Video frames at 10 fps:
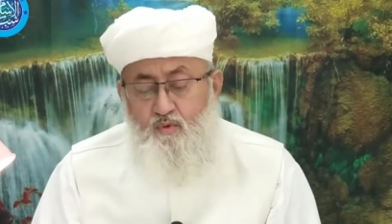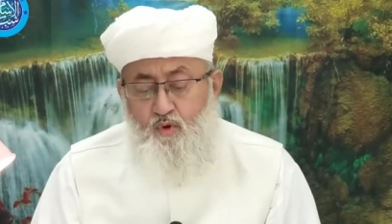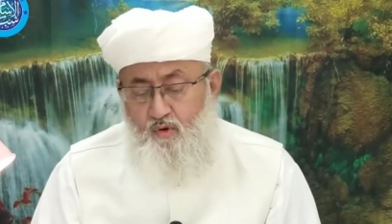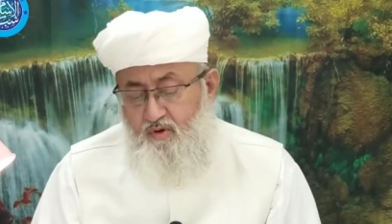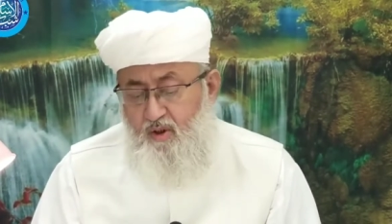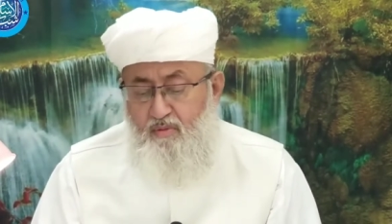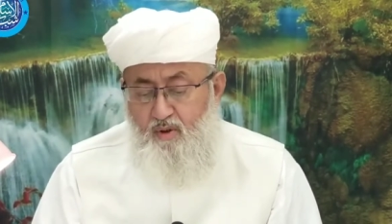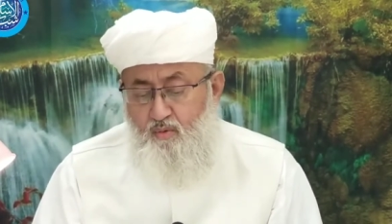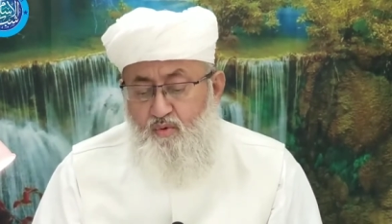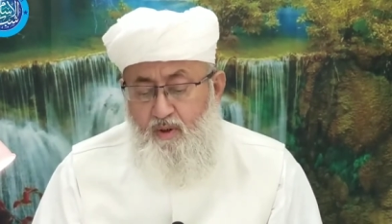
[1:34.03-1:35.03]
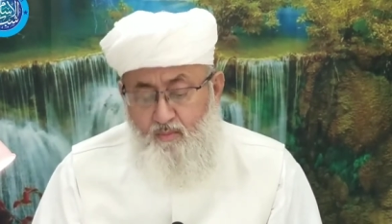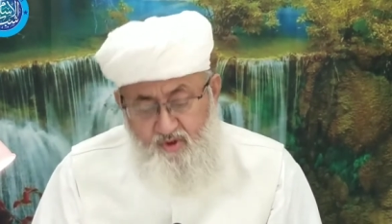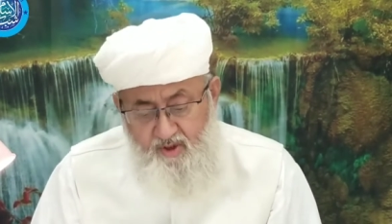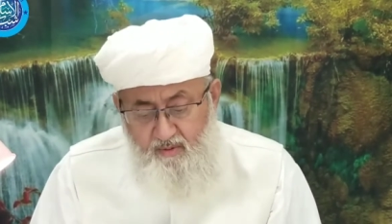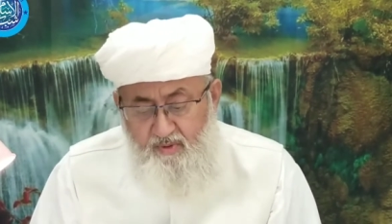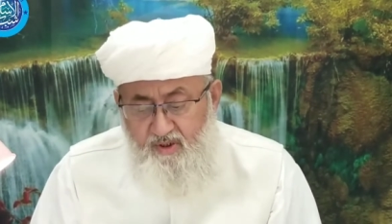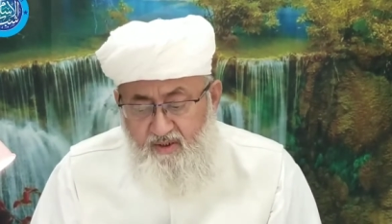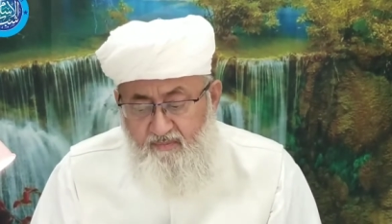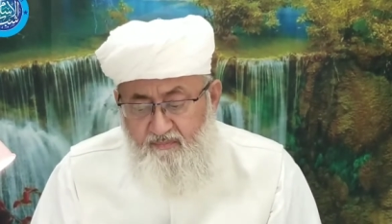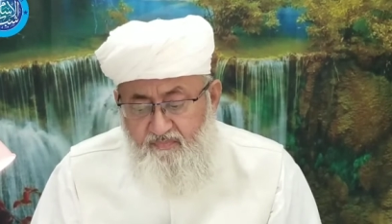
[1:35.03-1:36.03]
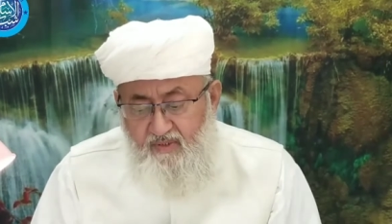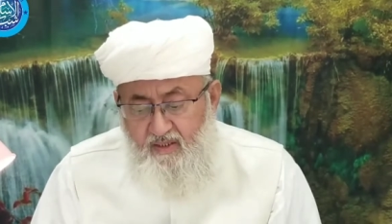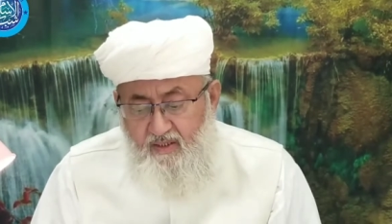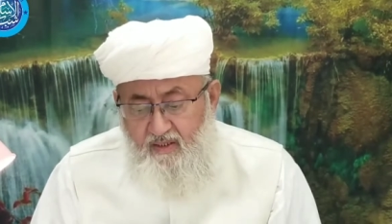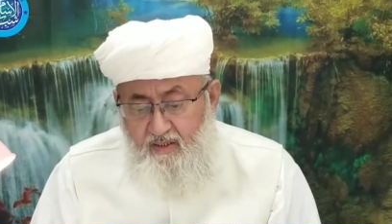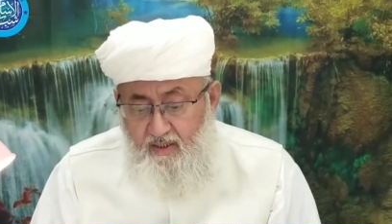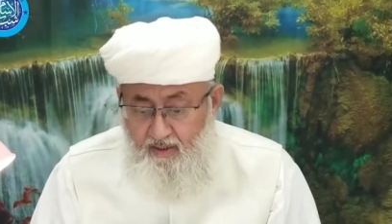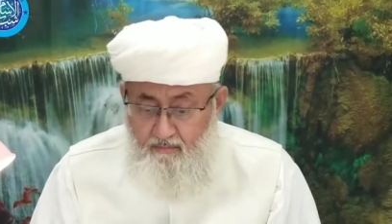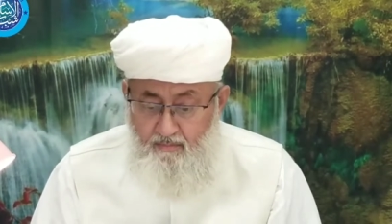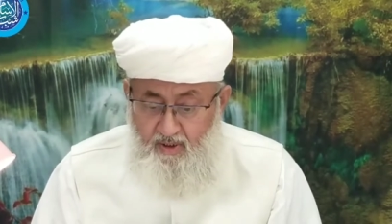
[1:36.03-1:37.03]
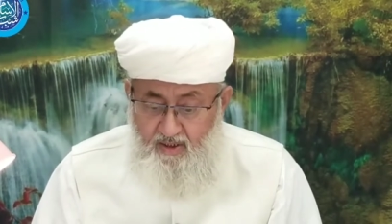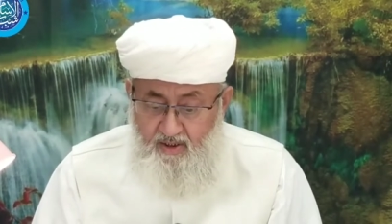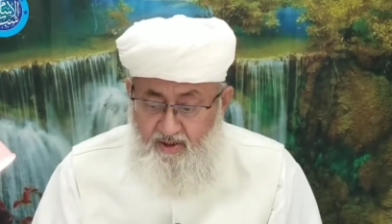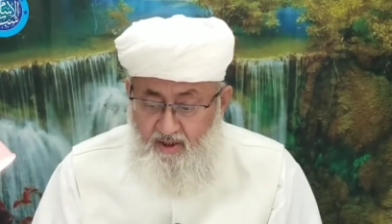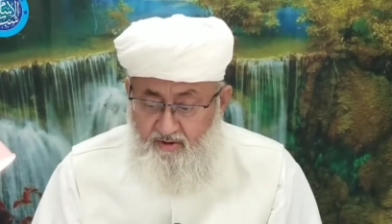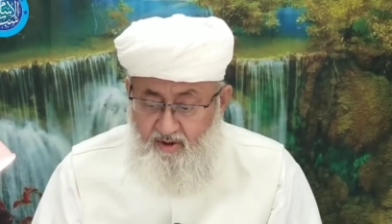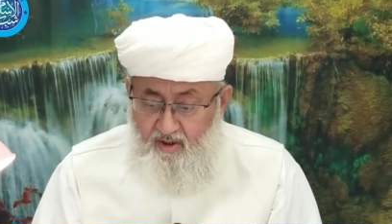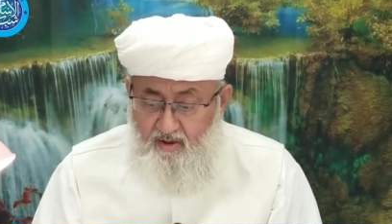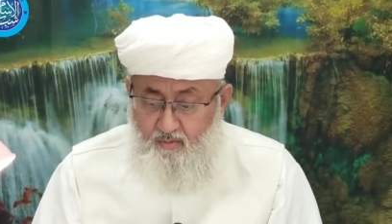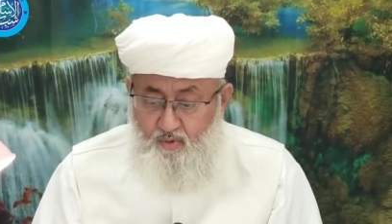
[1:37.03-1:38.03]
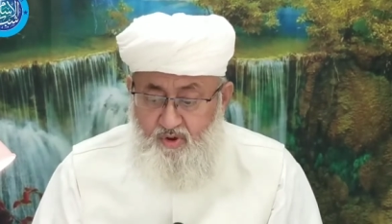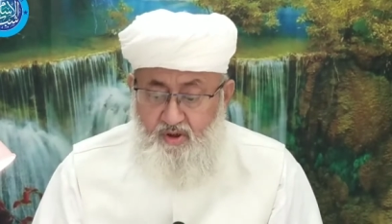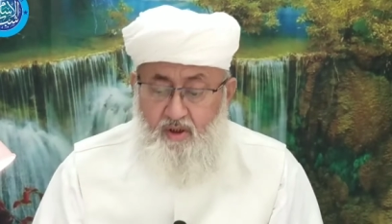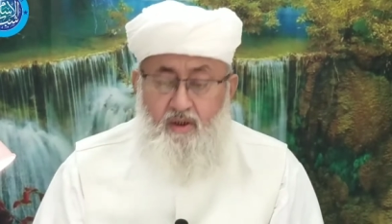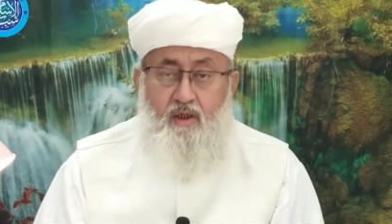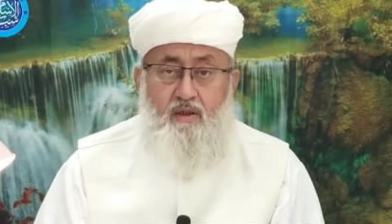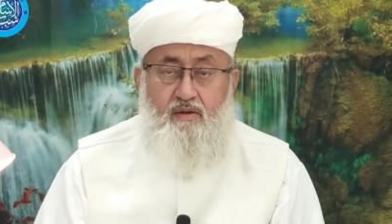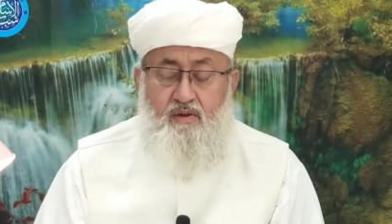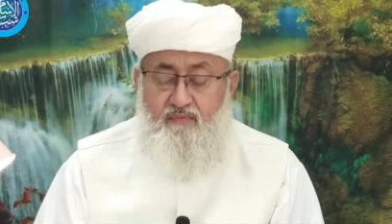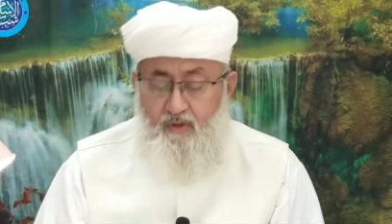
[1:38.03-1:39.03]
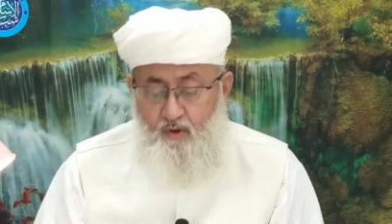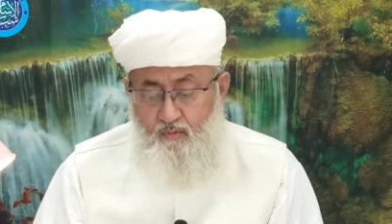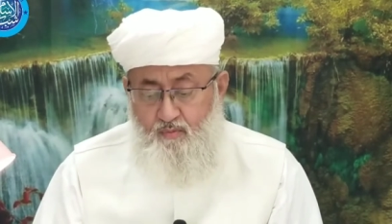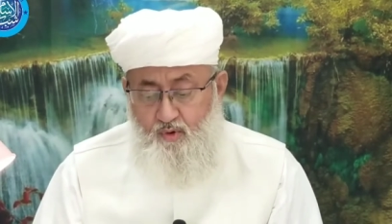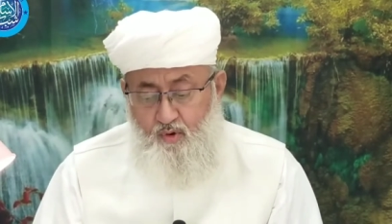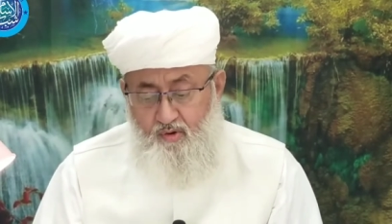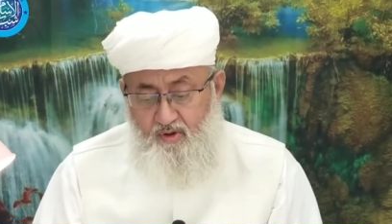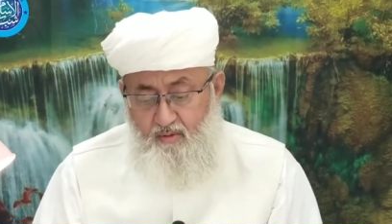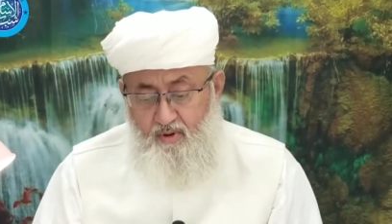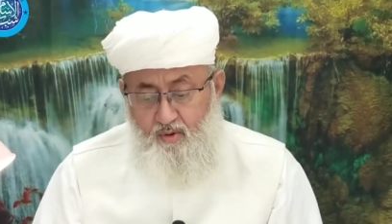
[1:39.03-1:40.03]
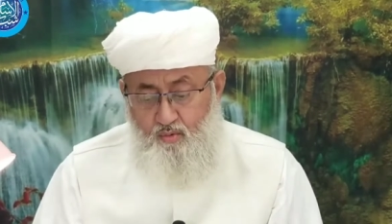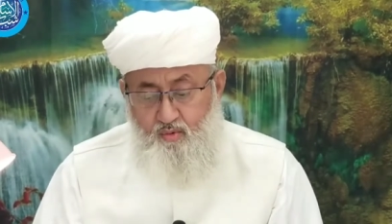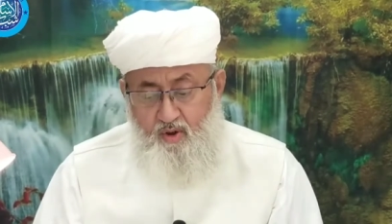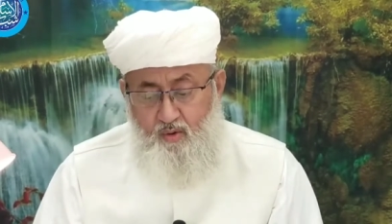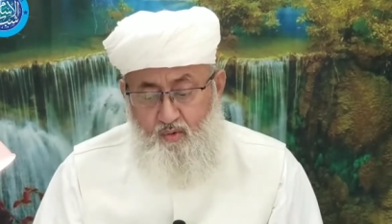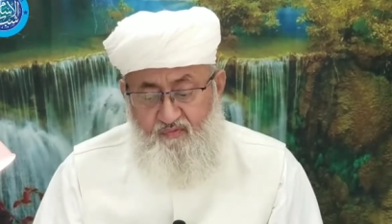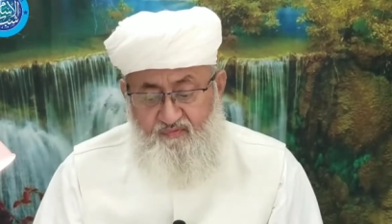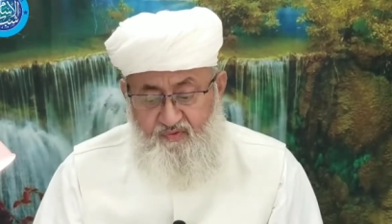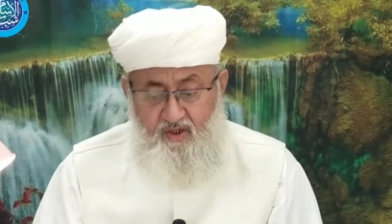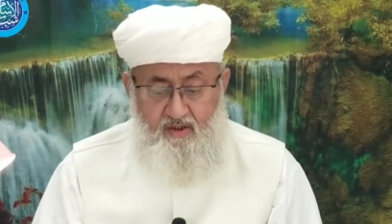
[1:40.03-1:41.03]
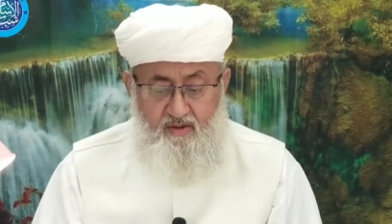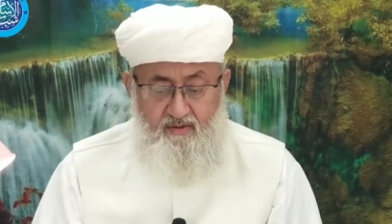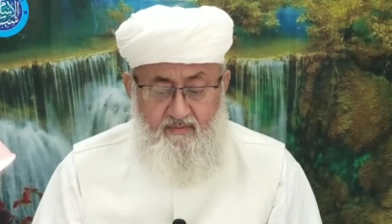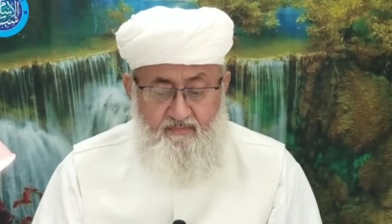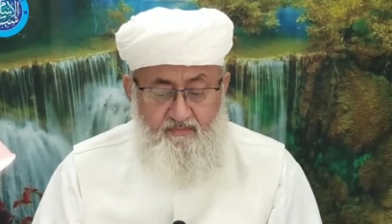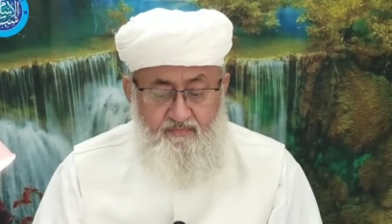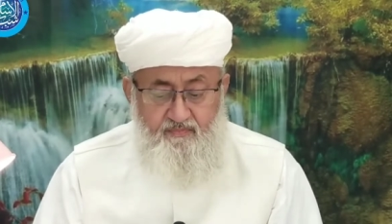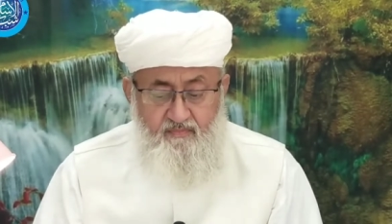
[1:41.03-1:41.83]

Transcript: فهم يعتبرون مسلمين أما إذا تركوا الصلاة فهم يعتبرون كفارا